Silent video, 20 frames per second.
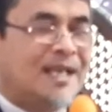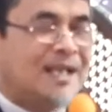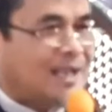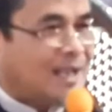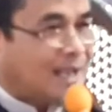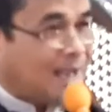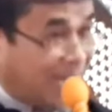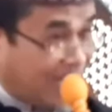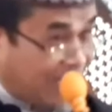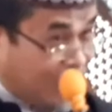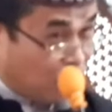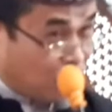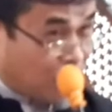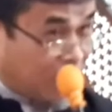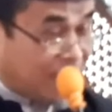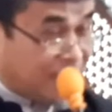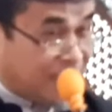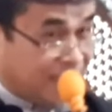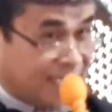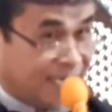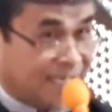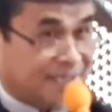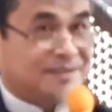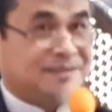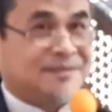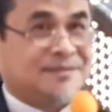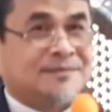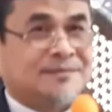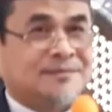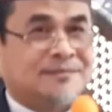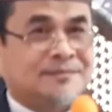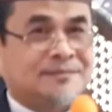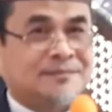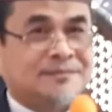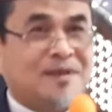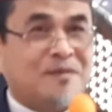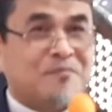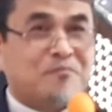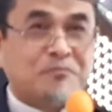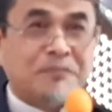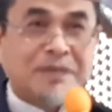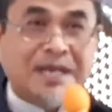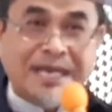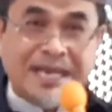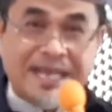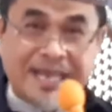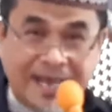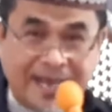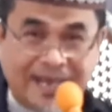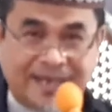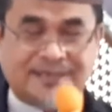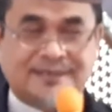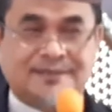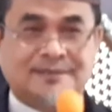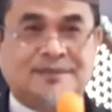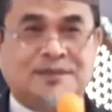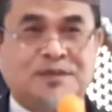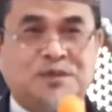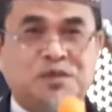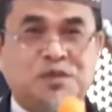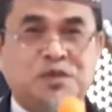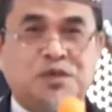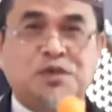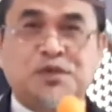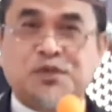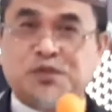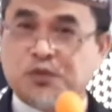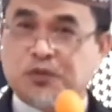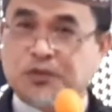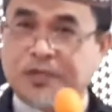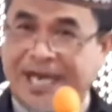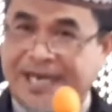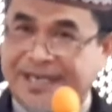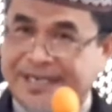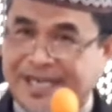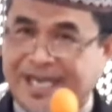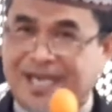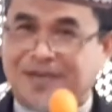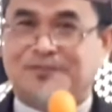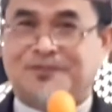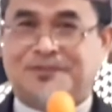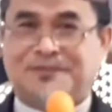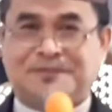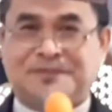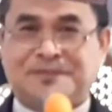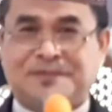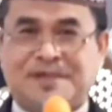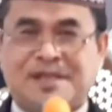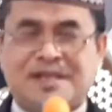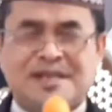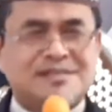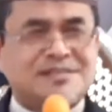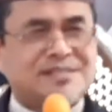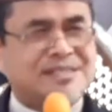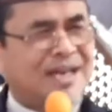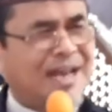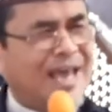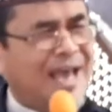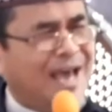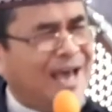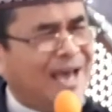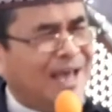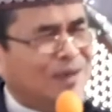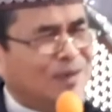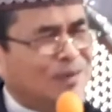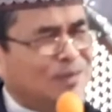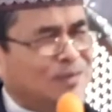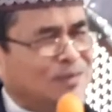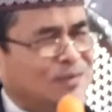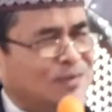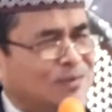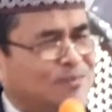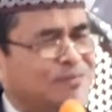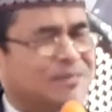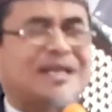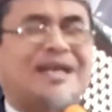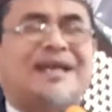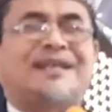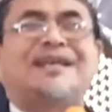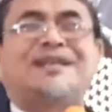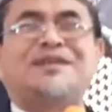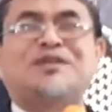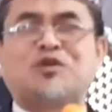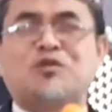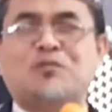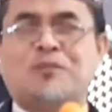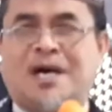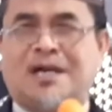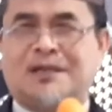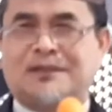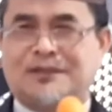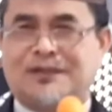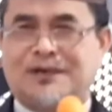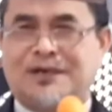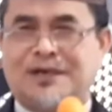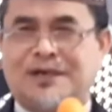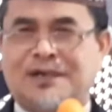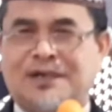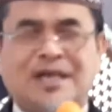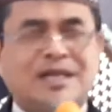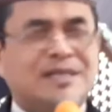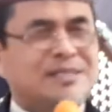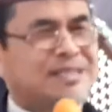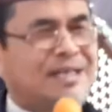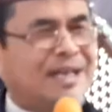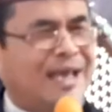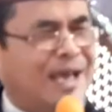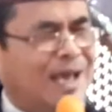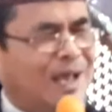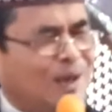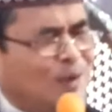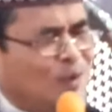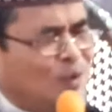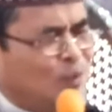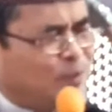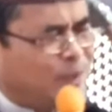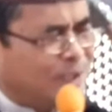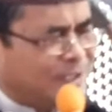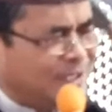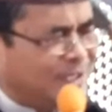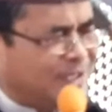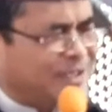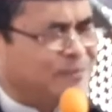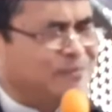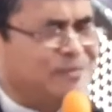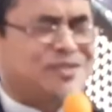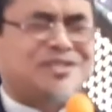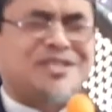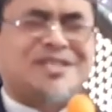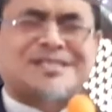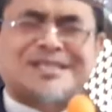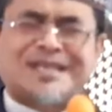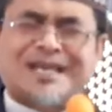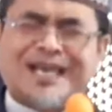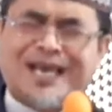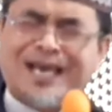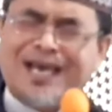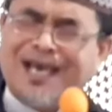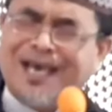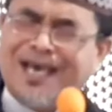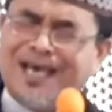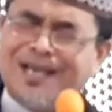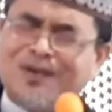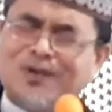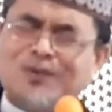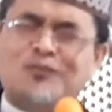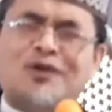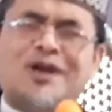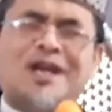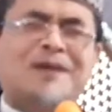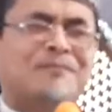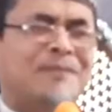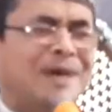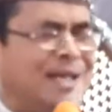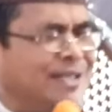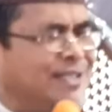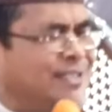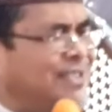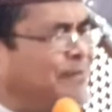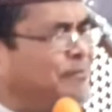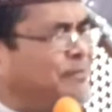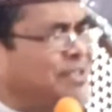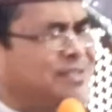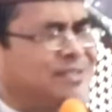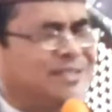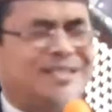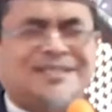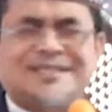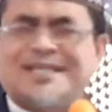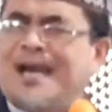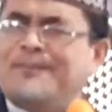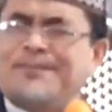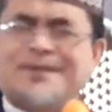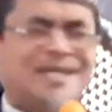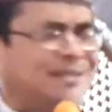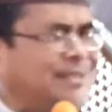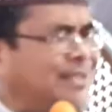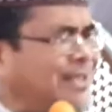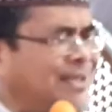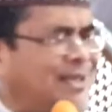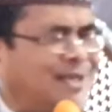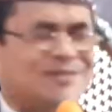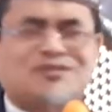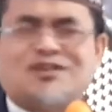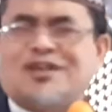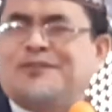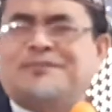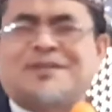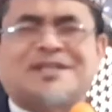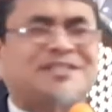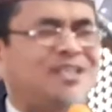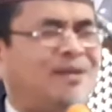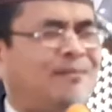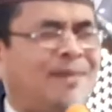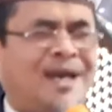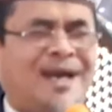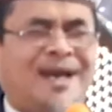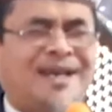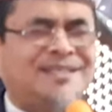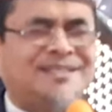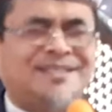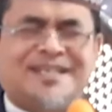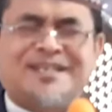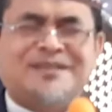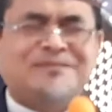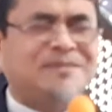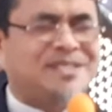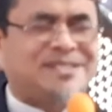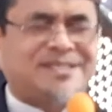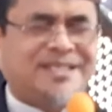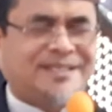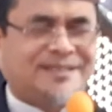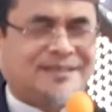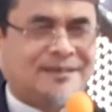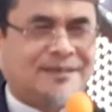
Kalau kalian melihat saudaramu selalu berada di rumah Allah, selalu pergi ke masjid, selalu bolak-baliknya masjid, nggak pernah tinggal sholat berjamaahnya di masjid.